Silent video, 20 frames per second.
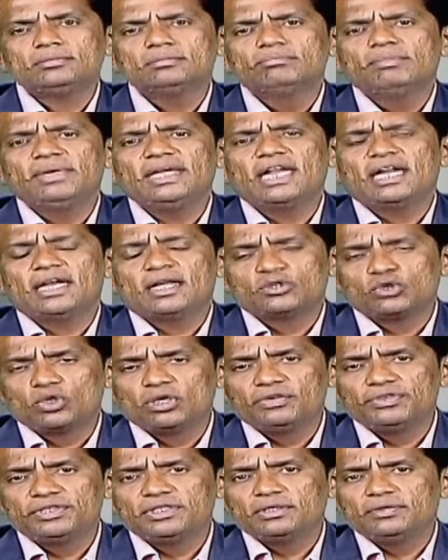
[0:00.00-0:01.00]
மெயினாக நான்
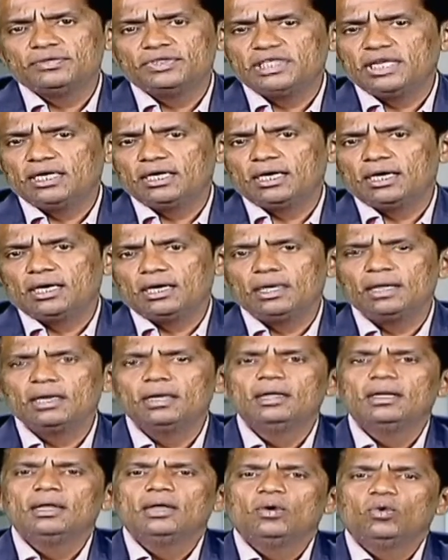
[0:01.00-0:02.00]
சொன்ன விஷயம் விஷயம் என்னென்னா
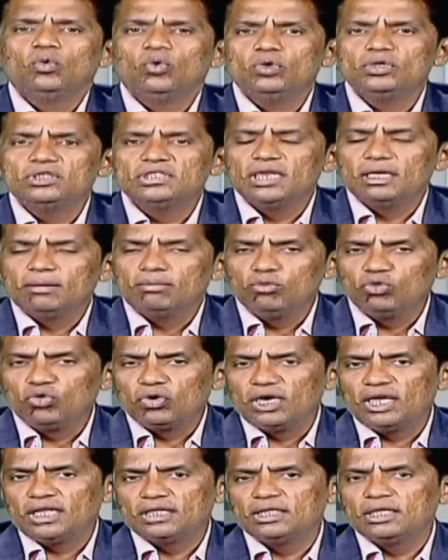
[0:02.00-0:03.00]
ஒரு சில
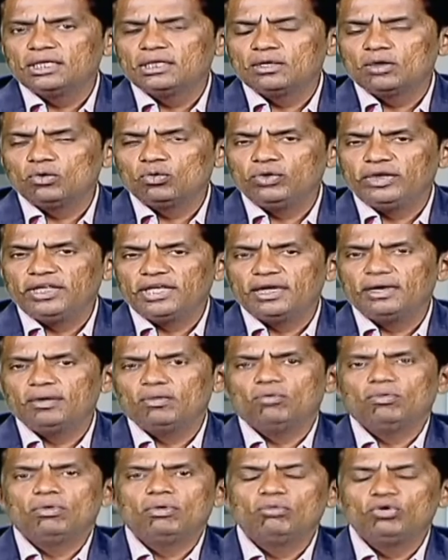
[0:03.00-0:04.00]
புக்கிலேருந்து இருக்கக்கூடிய
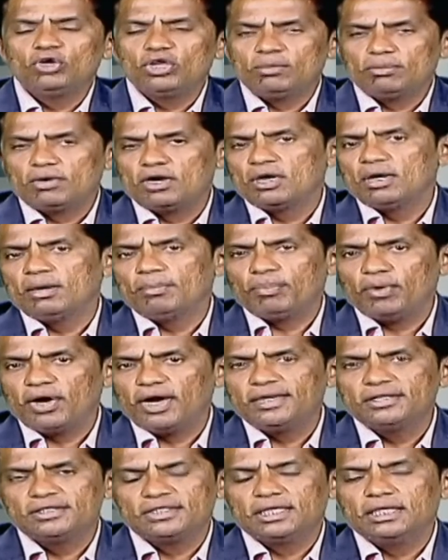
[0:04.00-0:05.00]
ஒரு முக்கியமான
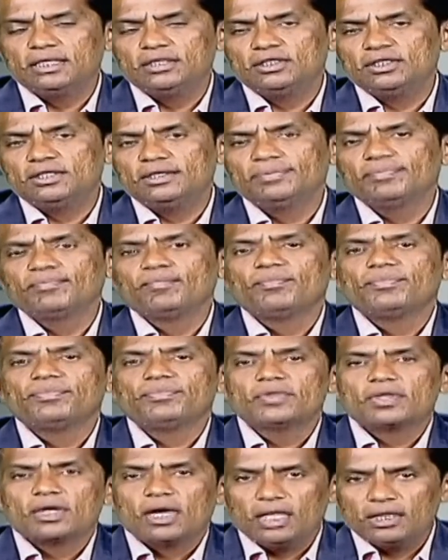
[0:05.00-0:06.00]
பாயிண்ட்ஸ் எடுத்து
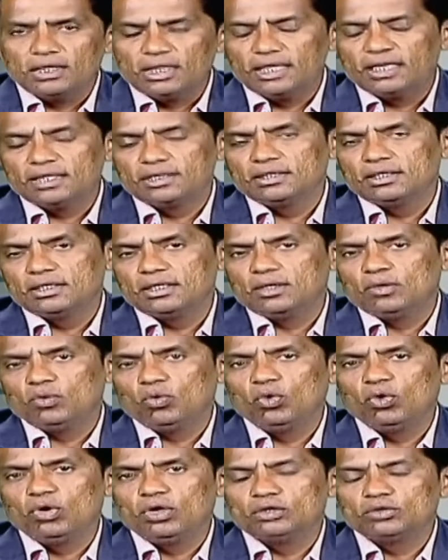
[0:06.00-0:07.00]
அதிலேருந்து
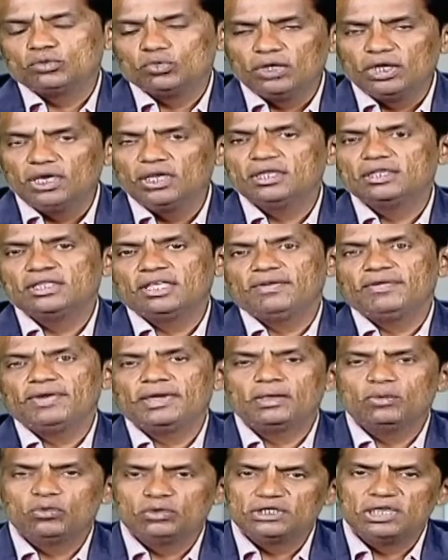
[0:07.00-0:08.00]
உங்களோட தொழிலுக்கு
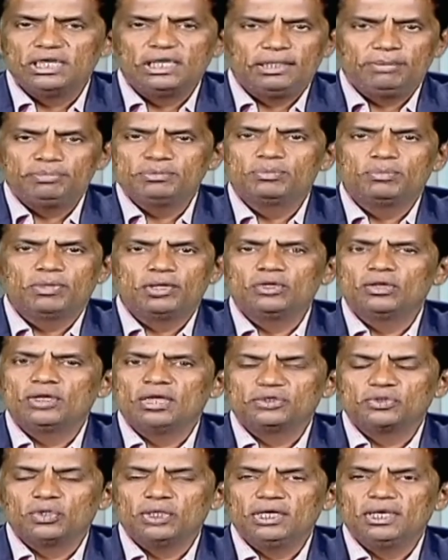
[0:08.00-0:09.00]
தேவையான ஒரு சில டிப்ஸ் மட்டும்
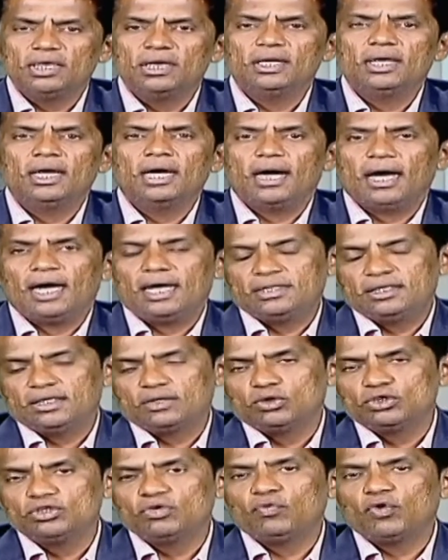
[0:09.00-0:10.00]
நான் சொல்லியிருக்கேன் அதை
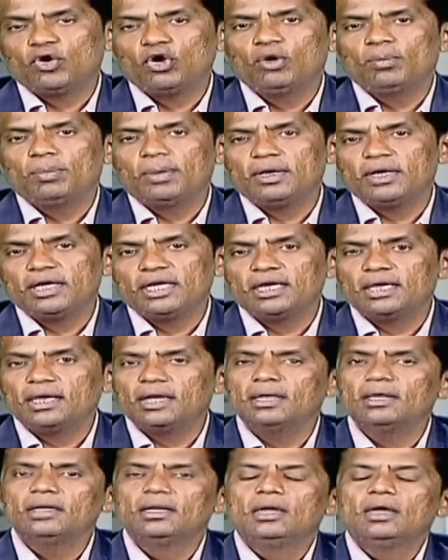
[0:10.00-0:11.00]
கொஞ்சம் ஃபாலோ பண்ணிங்கன்னா
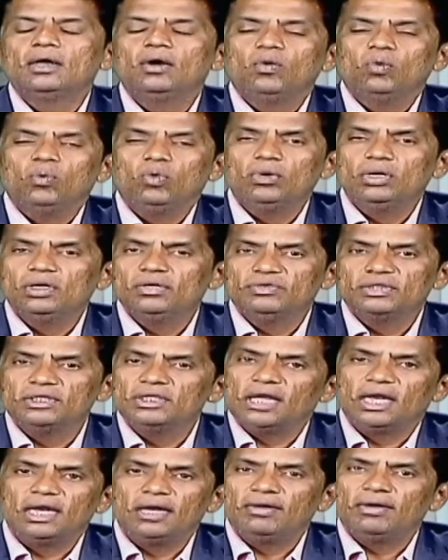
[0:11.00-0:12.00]
உங்களுக்கு வந்து
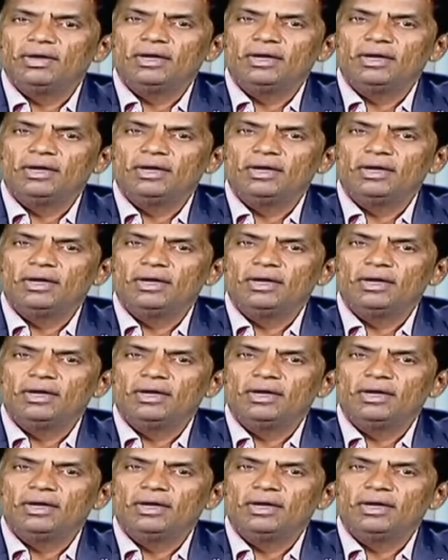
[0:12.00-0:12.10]
நல்ல